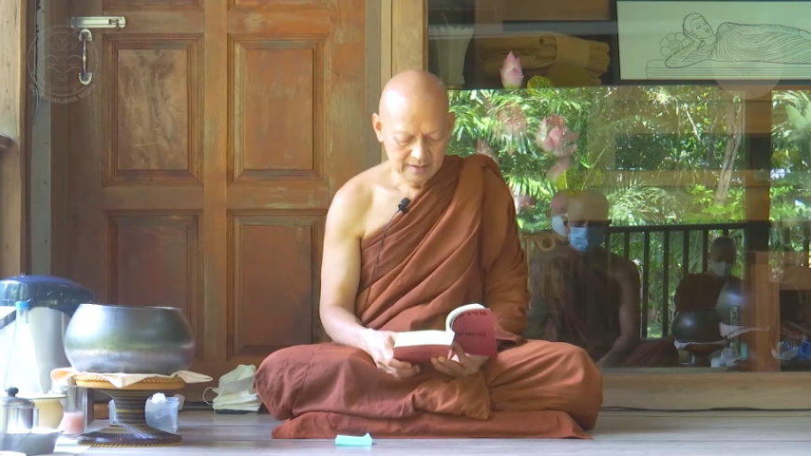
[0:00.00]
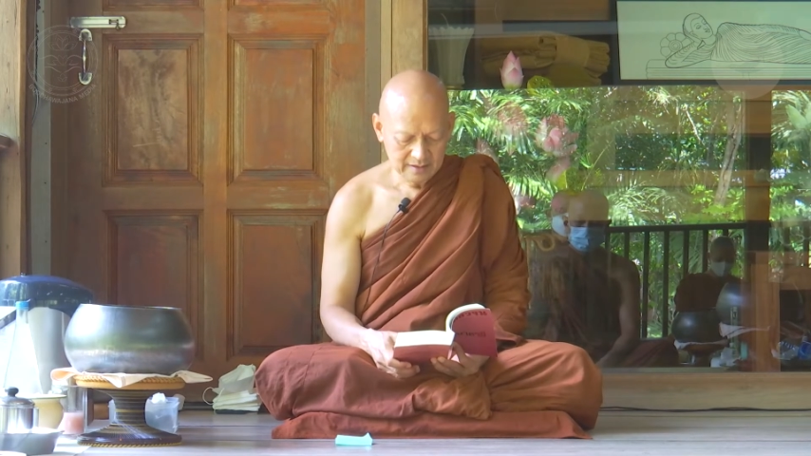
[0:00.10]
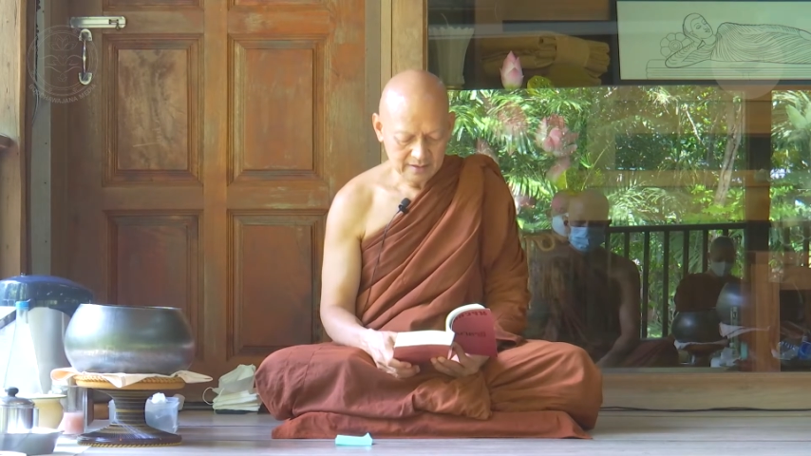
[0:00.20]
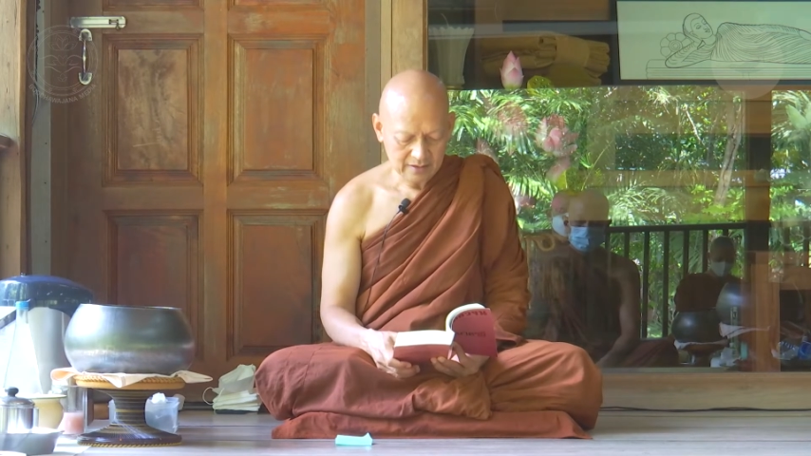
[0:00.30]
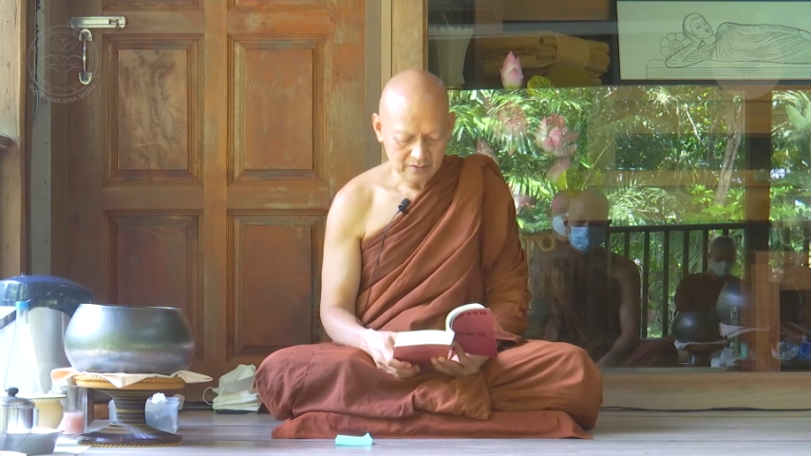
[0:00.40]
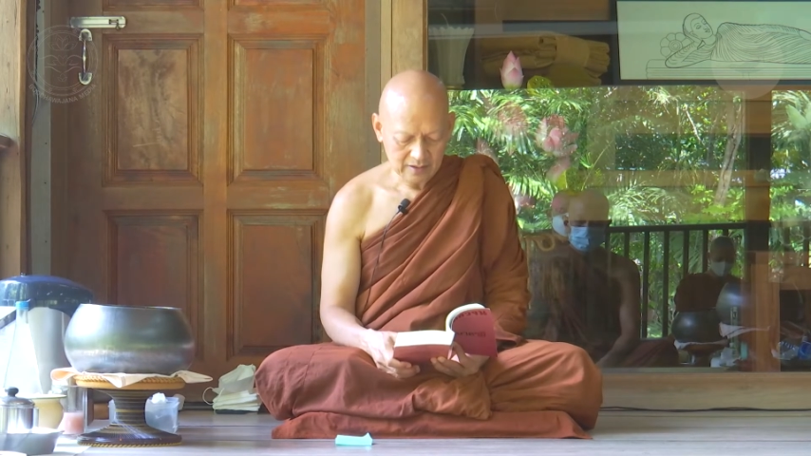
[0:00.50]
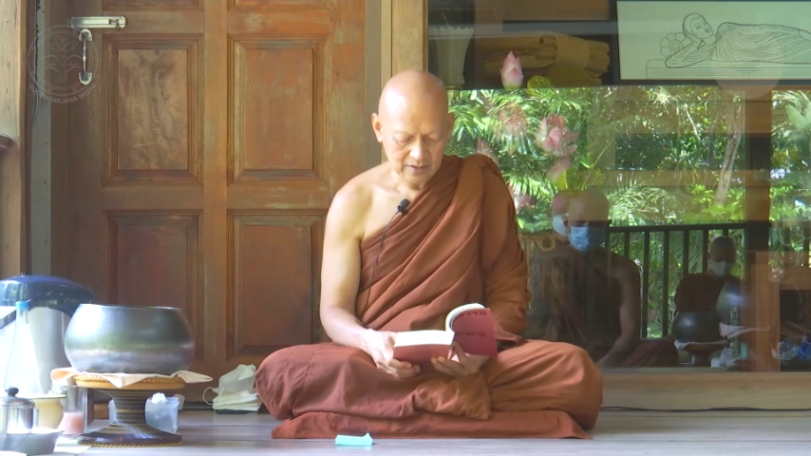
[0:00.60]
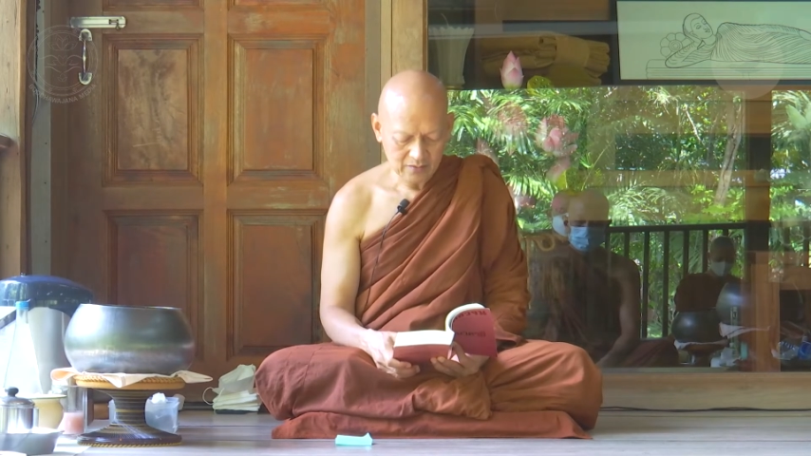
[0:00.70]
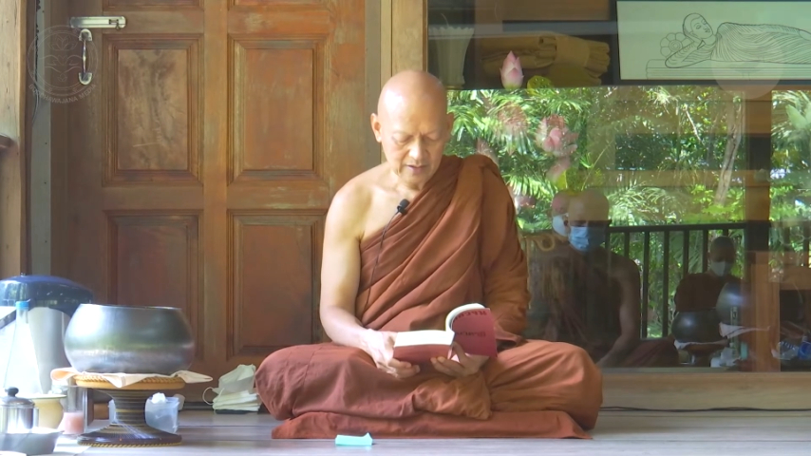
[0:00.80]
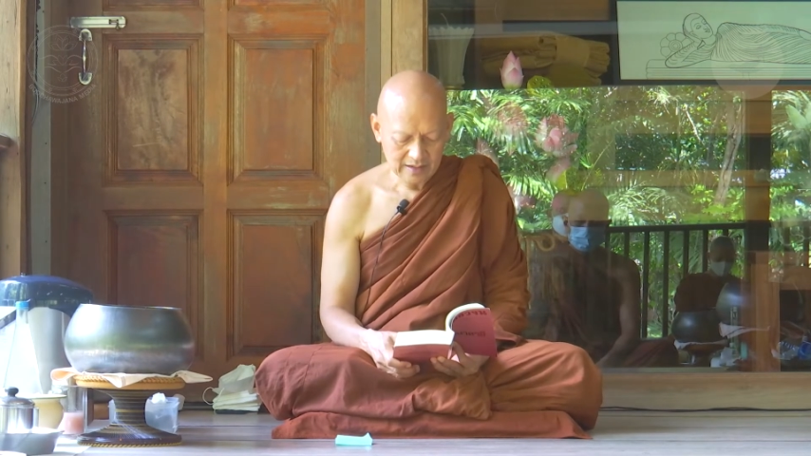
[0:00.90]
เรากล่า
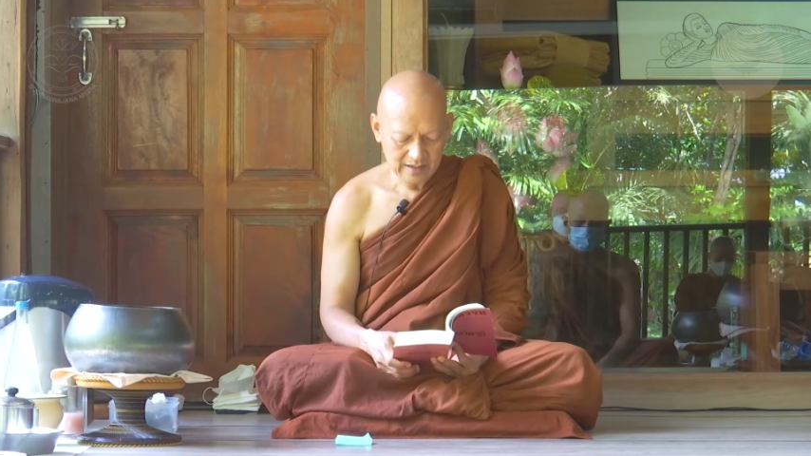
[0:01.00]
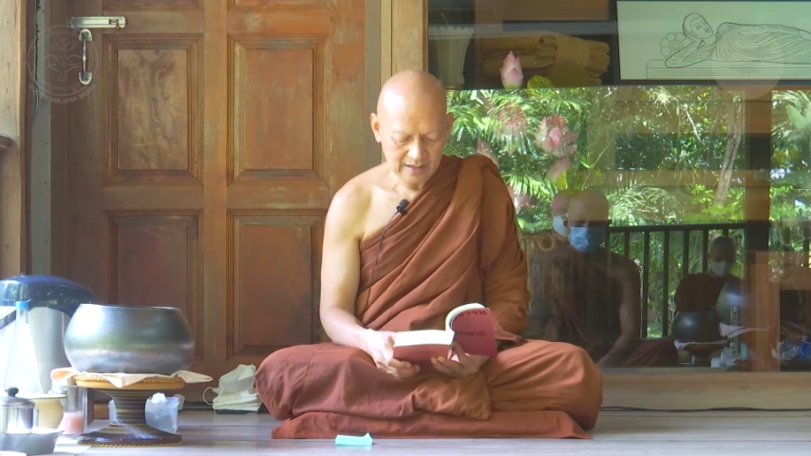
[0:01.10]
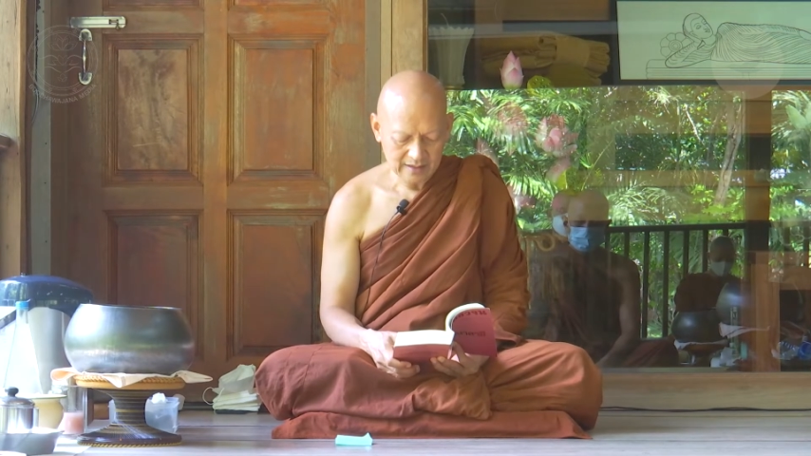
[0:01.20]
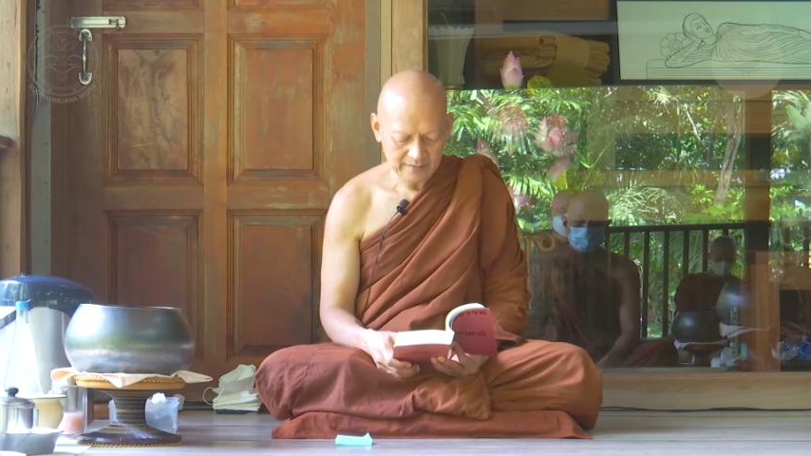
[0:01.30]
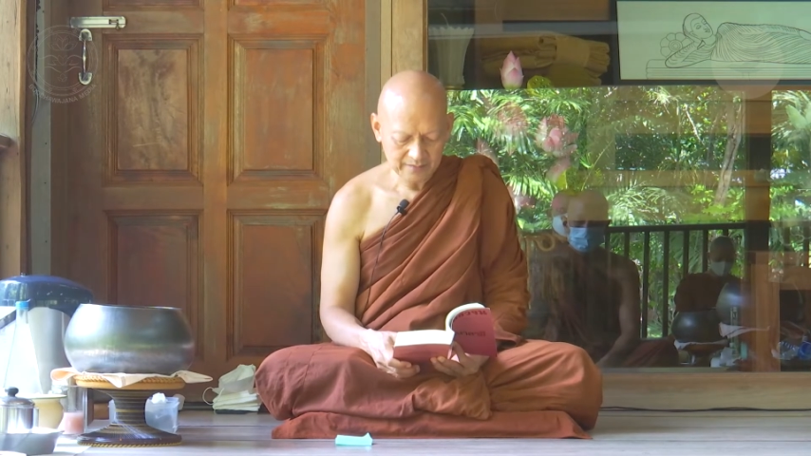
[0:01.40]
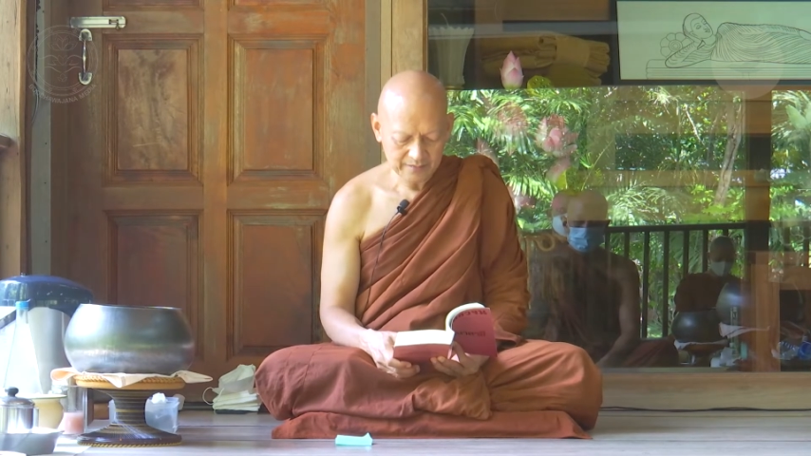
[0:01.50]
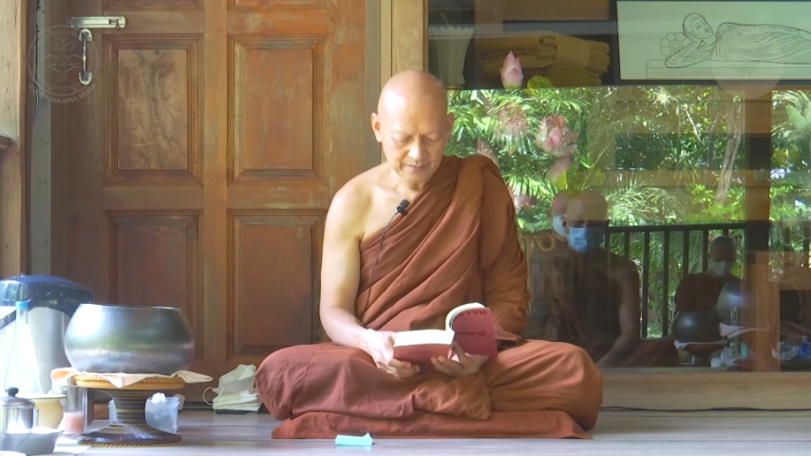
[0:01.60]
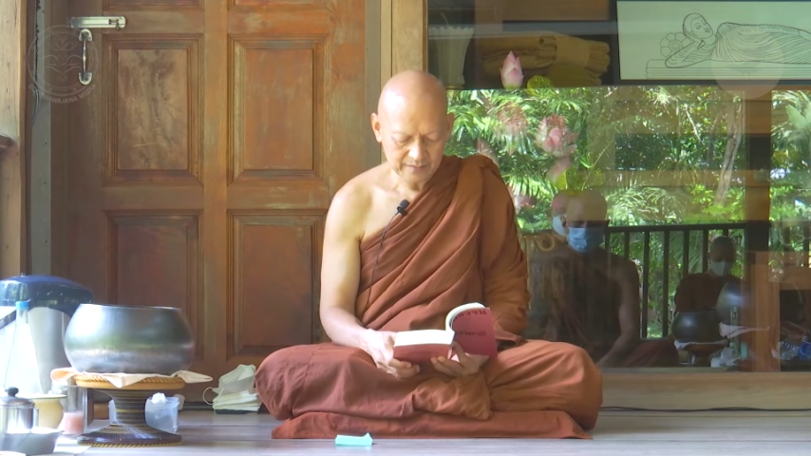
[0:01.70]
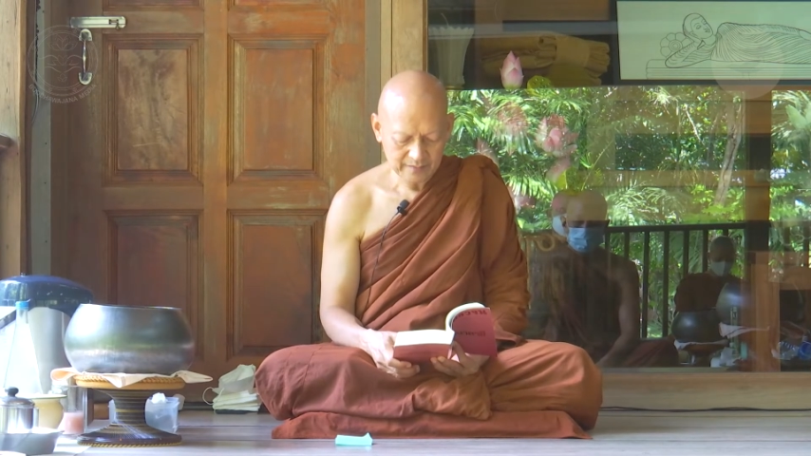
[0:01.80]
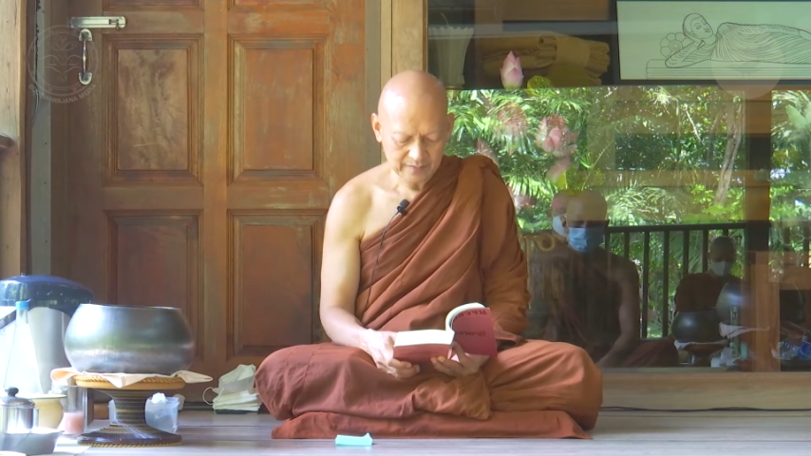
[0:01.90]
วว่า
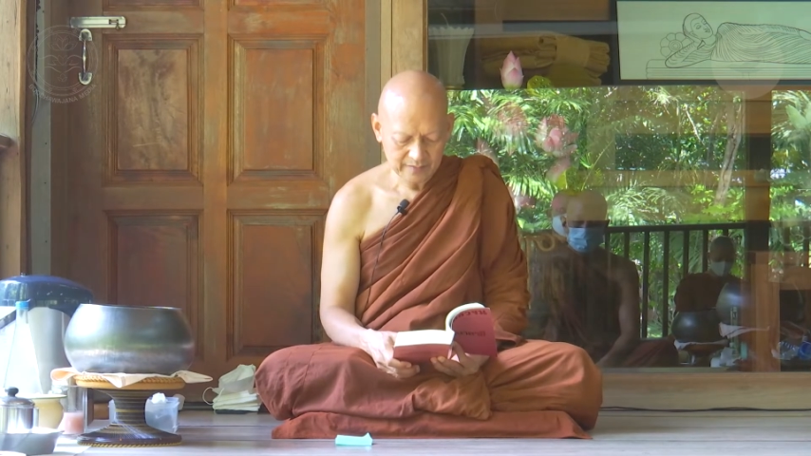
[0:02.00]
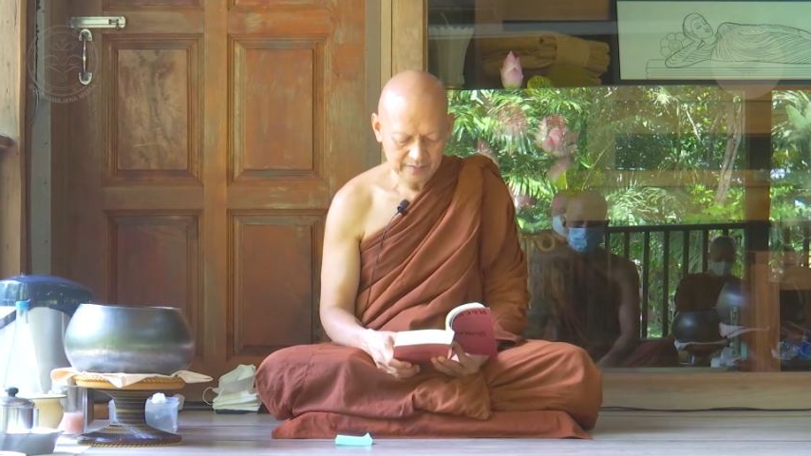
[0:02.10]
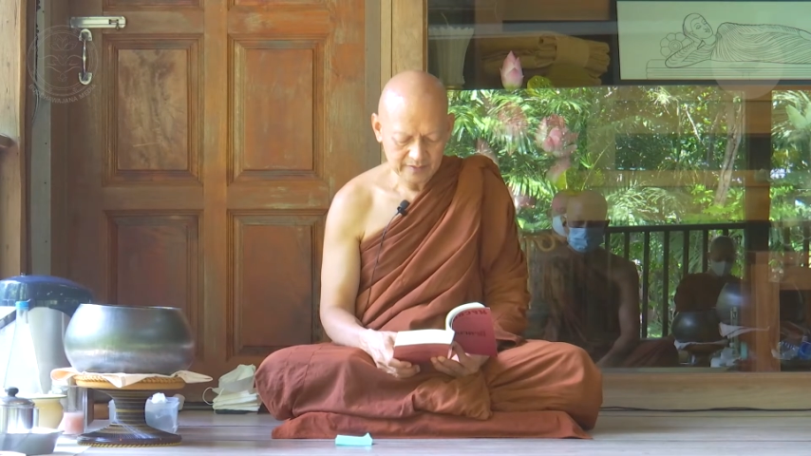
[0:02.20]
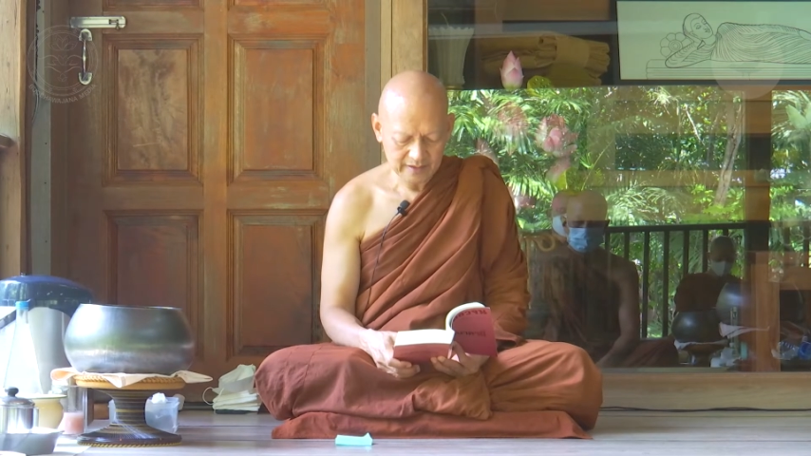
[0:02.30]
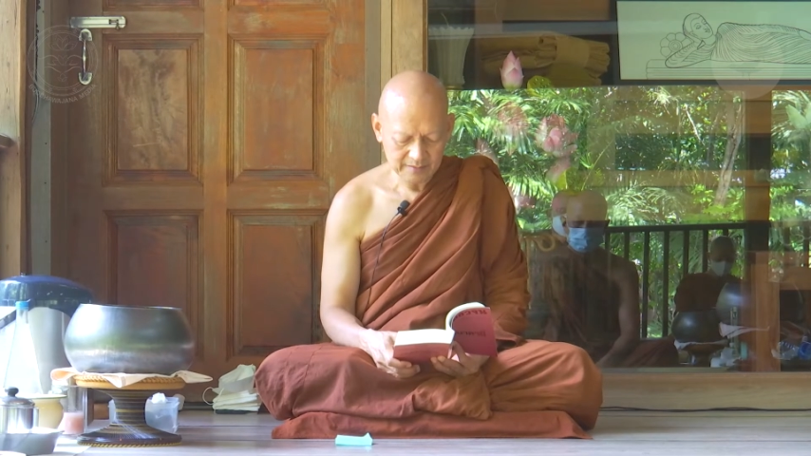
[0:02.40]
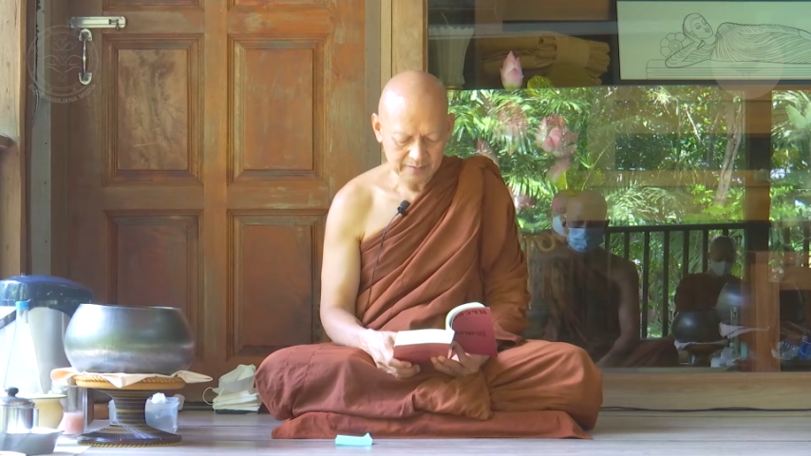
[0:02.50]
นี้